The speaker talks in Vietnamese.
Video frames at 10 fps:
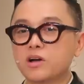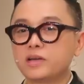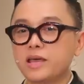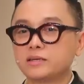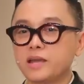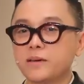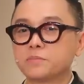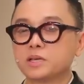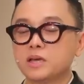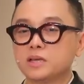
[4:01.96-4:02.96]
có nét đẹp,
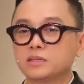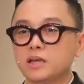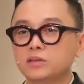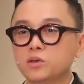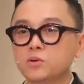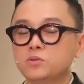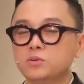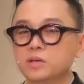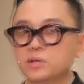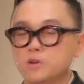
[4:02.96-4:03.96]
thanh tú,
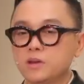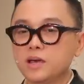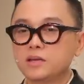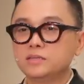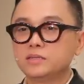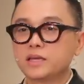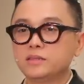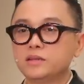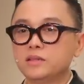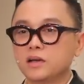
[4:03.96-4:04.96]
tôn lên cái
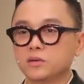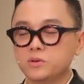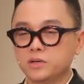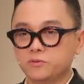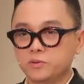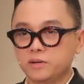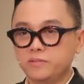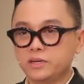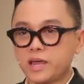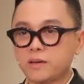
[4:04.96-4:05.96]
tinh thần của người phụ nữ
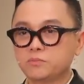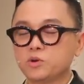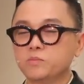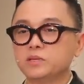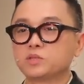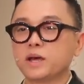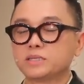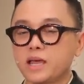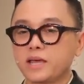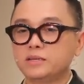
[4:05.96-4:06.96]
Việt Nam cũng như tỏa
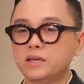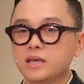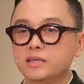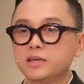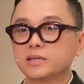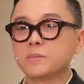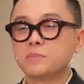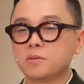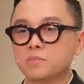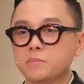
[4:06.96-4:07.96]
sáng những cái tấm
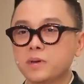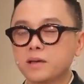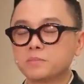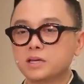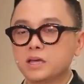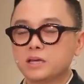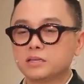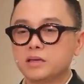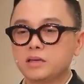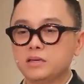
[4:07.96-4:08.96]
lòng ấm áp.
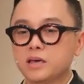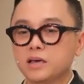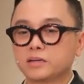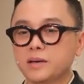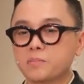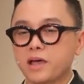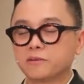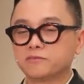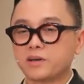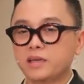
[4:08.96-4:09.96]
Thì các
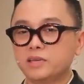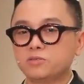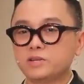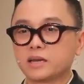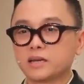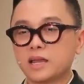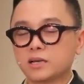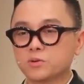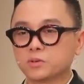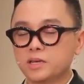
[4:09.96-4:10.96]
bạn phải hiểu rằng đây
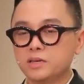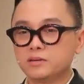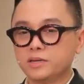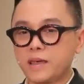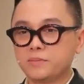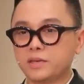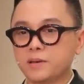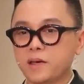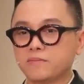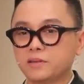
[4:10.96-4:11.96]
là cuộc thi người đẹp thì
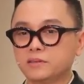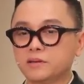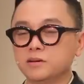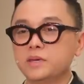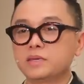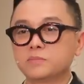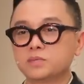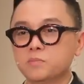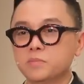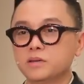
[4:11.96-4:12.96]
các bạn phải tự biết chăm
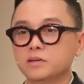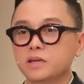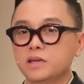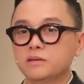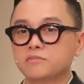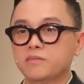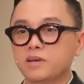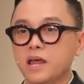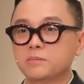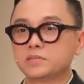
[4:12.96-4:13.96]
sóc mình và
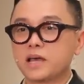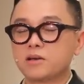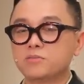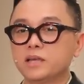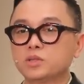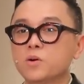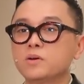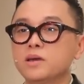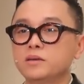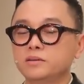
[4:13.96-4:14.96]
phải làm sao để tôn
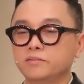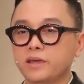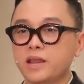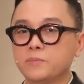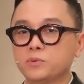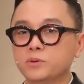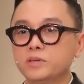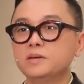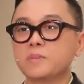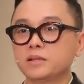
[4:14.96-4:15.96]
lên được vẻ đẹp của
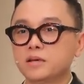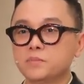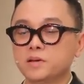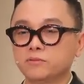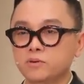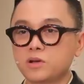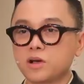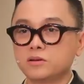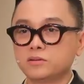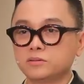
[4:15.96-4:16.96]
chính bản thân mình muốn
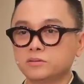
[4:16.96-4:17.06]
có.